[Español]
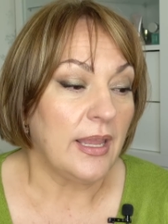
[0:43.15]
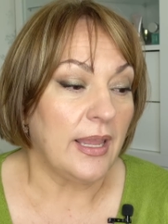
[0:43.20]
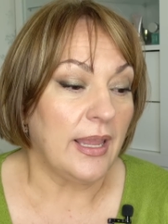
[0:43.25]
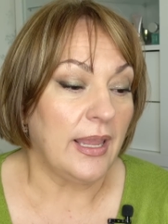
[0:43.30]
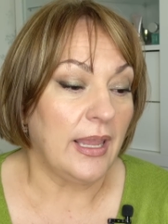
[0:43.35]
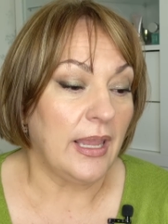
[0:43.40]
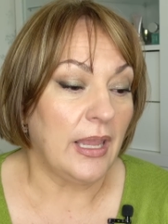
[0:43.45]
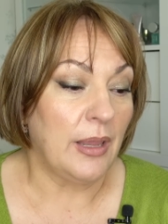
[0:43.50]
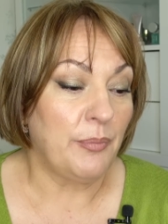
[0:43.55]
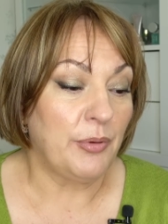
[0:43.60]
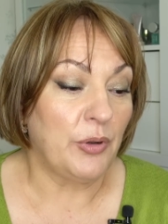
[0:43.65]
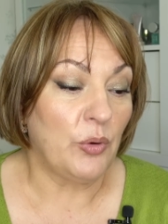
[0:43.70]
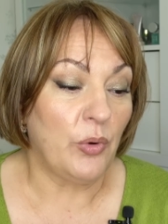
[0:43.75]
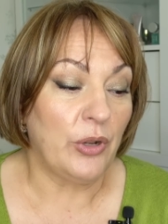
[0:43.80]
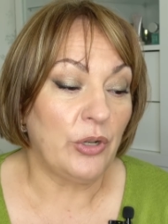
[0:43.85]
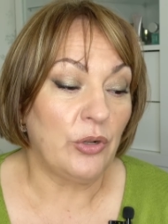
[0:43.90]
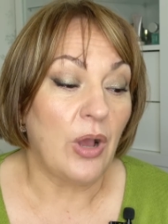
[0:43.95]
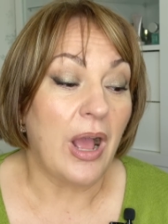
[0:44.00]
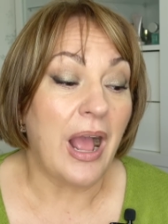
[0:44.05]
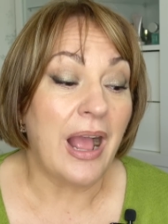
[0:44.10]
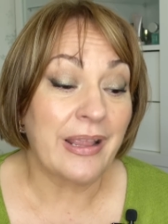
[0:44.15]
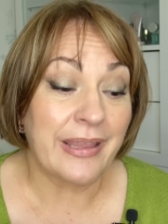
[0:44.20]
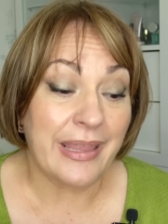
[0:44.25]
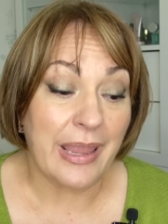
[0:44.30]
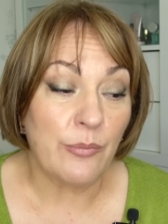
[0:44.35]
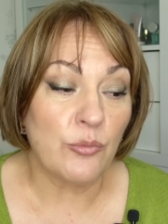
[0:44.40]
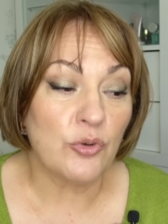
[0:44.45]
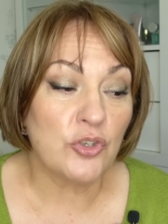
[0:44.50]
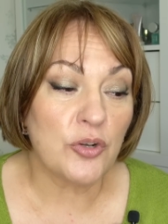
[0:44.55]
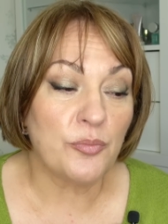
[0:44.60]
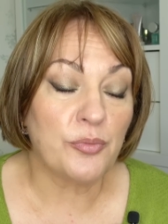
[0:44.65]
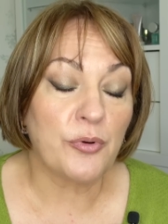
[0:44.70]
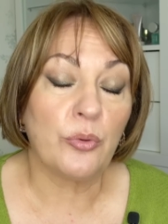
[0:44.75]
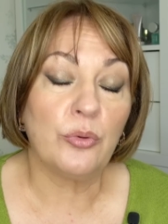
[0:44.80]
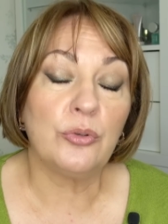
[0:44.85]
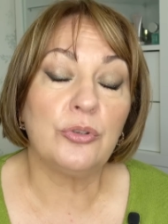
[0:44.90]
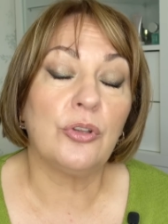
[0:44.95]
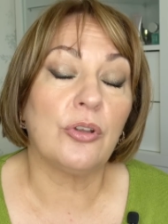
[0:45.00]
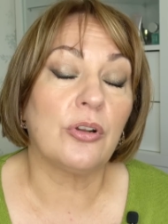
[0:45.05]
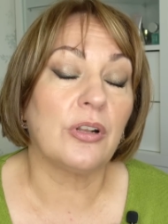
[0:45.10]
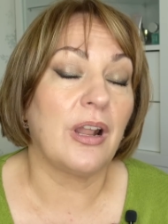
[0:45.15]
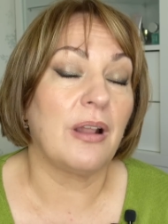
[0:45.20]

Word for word: pero bueno, aunque hay mucho producto,